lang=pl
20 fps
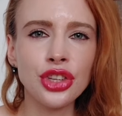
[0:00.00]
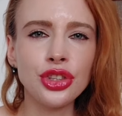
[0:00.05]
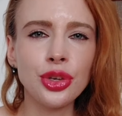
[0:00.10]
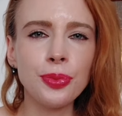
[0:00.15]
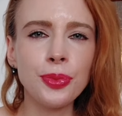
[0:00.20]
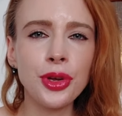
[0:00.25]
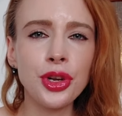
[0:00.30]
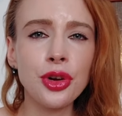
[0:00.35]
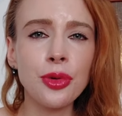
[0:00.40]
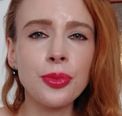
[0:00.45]

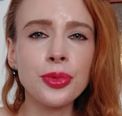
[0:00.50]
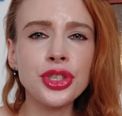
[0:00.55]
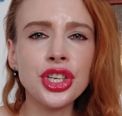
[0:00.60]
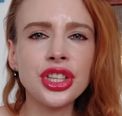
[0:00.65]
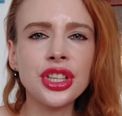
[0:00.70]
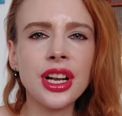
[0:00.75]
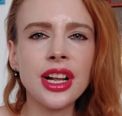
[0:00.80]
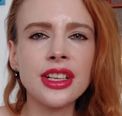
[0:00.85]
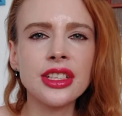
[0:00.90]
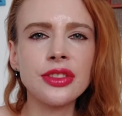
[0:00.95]
Dopiero
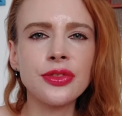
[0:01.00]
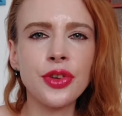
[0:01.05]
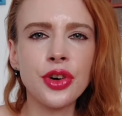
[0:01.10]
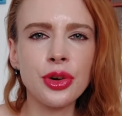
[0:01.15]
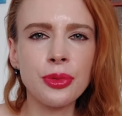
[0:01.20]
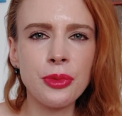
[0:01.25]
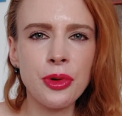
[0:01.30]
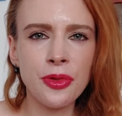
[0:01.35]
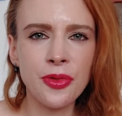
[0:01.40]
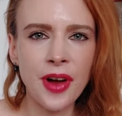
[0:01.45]

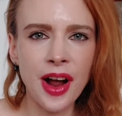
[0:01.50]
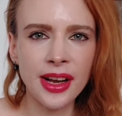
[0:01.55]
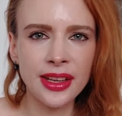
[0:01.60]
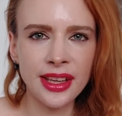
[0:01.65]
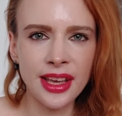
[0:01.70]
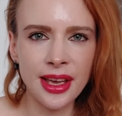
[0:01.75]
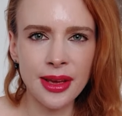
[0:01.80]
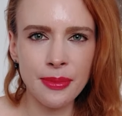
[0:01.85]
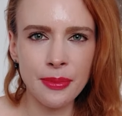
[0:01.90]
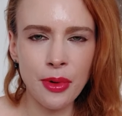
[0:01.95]

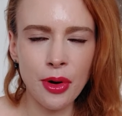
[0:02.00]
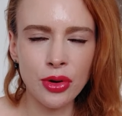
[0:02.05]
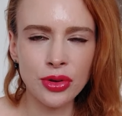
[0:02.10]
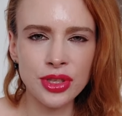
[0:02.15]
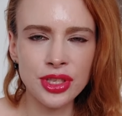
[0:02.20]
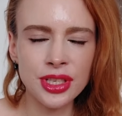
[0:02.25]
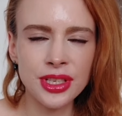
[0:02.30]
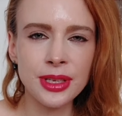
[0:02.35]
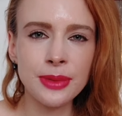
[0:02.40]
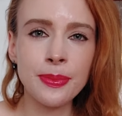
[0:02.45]
przetransformowanie
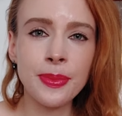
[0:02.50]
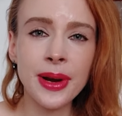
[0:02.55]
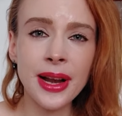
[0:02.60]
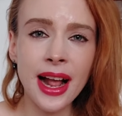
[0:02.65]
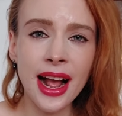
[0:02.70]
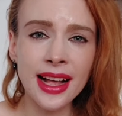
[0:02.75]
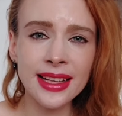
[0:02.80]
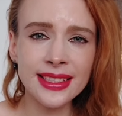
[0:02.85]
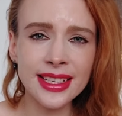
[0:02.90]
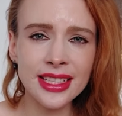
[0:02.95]
emocji i
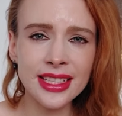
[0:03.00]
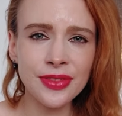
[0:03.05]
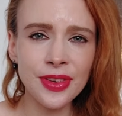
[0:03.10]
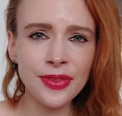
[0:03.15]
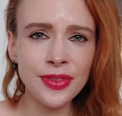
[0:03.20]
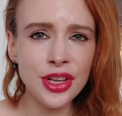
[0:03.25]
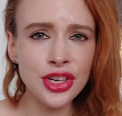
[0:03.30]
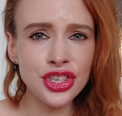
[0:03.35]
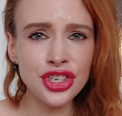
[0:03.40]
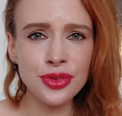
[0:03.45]
praca z
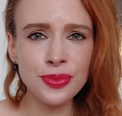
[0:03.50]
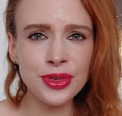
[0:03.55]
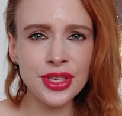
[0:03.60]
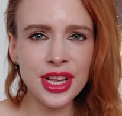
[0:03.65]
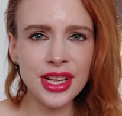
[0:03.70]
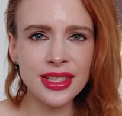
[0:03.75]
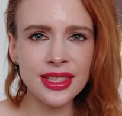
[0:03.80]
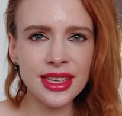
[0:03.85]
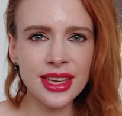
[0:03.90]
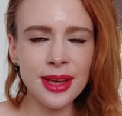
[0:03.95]
wewnętrznym
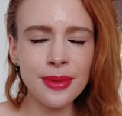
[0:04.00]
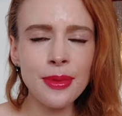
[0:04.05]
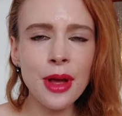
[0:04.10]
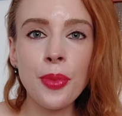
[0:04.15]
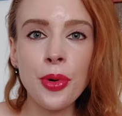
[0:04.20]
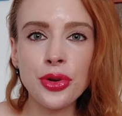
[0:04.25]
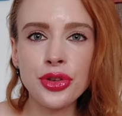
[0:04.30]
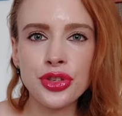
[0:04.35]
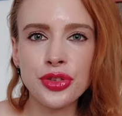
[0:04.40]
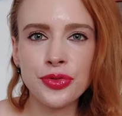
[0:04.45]
dzieckiem
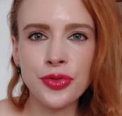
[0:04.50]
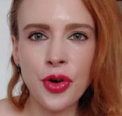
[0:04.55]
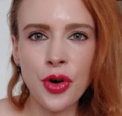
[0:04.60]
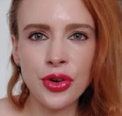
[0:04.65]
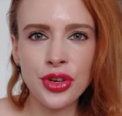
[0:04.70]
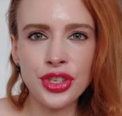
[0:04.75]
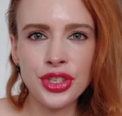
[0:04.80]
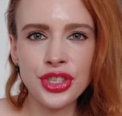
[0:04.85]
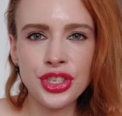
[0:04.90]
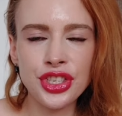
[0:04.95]

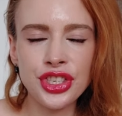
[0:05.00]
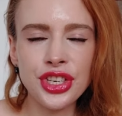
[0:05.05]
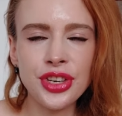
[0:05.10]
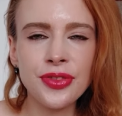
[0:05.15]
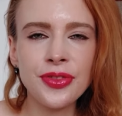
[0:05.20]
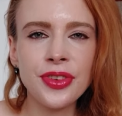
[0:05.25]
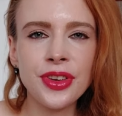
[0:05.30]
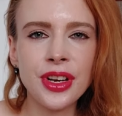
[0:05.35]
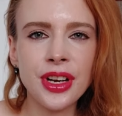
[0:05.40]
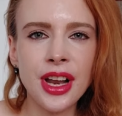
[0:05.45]
pozwoli Ci
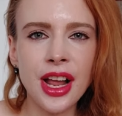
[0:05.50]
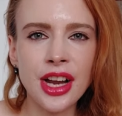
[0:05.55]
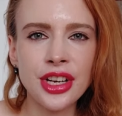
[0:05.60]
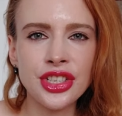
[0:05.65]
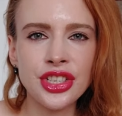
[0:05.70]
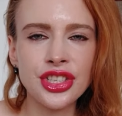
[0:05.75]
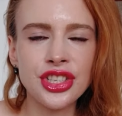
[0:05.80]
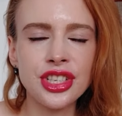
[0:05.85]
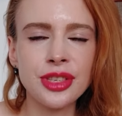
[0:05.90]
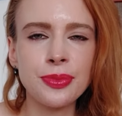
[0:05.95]
się
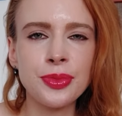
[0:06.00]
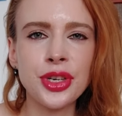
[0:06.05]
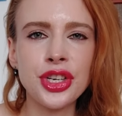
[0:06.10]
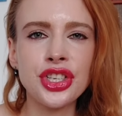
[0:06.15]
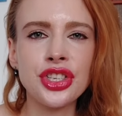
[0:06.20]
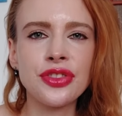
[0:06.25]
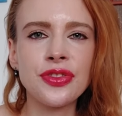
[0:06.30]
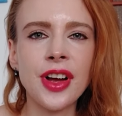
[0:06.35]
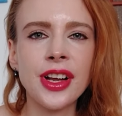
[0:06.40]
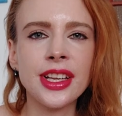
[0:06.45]
wyleczyć z
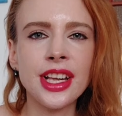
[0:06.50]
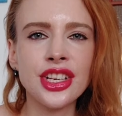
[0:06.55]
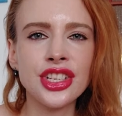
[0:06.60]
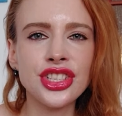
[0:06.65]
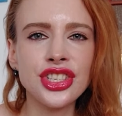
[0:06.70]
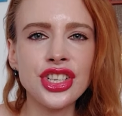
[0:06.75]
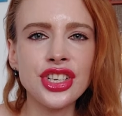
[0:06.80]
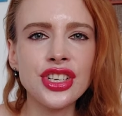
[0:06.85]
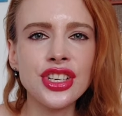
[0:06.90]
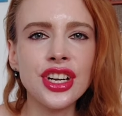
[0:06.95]
przeżywania
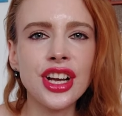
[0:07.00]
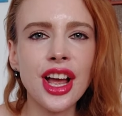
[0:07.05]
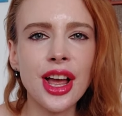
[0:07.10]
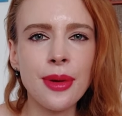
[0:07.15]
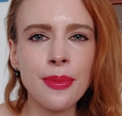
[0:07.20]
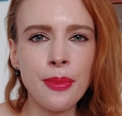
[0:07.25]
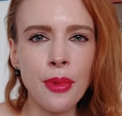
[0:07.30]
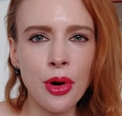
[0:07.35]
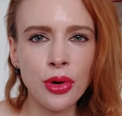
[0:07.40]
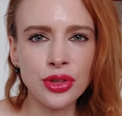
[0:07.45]
silnych
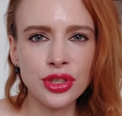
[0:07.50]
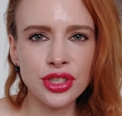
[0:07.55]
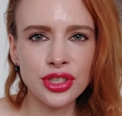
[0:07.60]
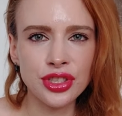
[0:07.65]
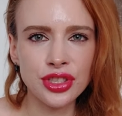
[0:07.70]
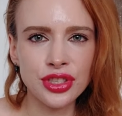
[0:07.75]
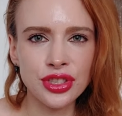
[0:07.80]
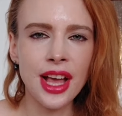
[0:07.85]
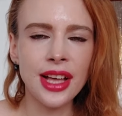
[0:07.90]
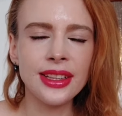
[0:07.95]

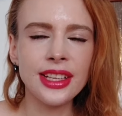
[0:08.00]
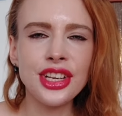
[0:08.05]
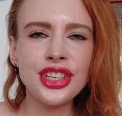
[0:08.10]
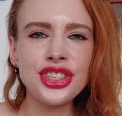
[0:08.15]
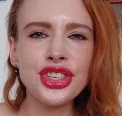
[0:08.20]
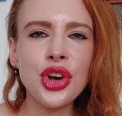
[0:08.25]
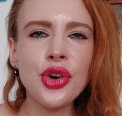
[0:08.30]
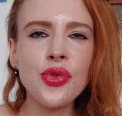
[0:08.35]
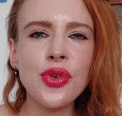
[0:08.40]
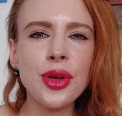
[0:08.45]
emocji,
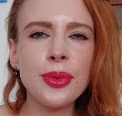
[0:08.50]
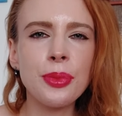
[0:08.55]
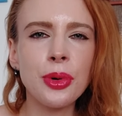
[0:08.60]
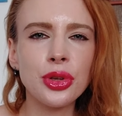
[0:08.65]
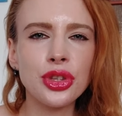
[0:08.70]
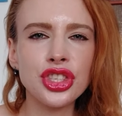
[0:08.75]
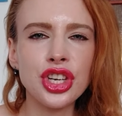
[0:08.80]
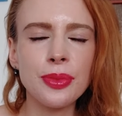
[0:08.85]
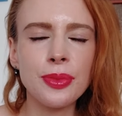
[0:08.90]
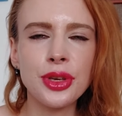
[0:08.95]
tej ciągłej
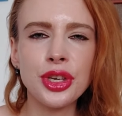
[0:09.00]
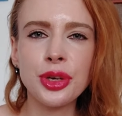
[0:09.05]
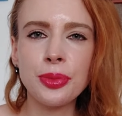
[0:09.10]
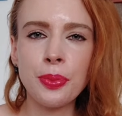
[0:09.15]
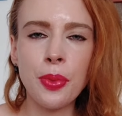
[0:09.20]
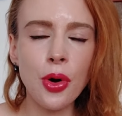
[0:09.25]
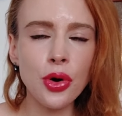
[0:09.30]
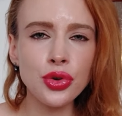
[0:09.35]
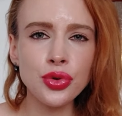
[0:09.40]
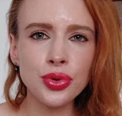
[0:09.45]
potrzeby
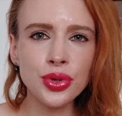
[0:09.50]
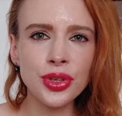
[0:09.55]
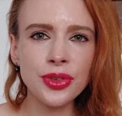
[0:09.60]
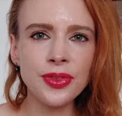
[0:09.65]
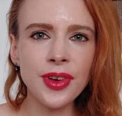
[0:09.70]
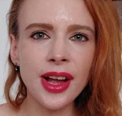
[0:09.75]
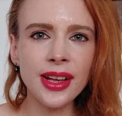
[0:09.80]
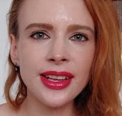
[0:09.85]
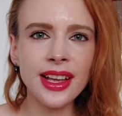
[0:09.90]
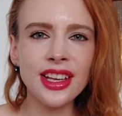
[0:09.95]
ich
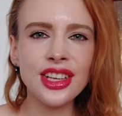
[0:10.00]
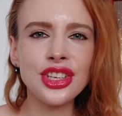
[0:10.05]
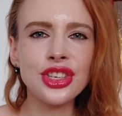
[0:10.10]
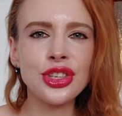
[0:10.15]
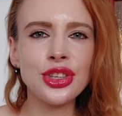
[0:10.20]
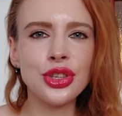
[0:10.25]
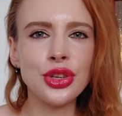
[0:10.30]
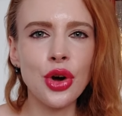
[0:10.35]
poszukiwania i